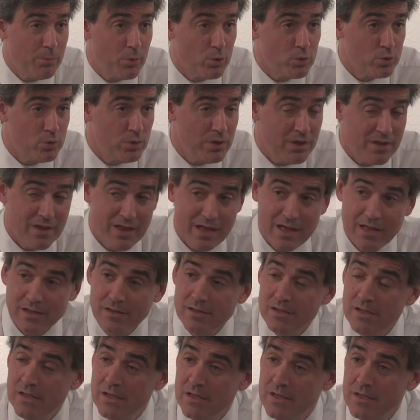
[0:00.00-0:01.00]

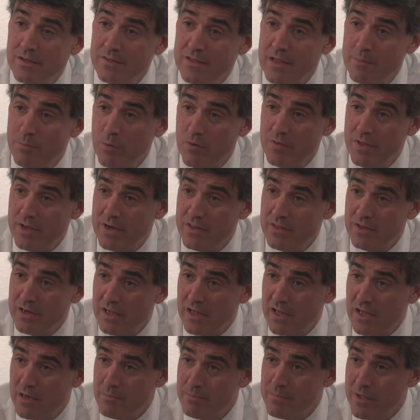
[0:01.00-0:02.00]
oportunidad de poder
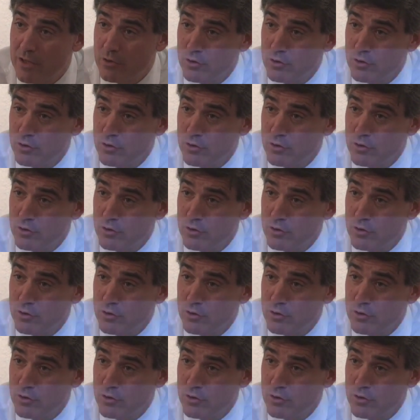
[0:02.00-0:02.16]
dirigirme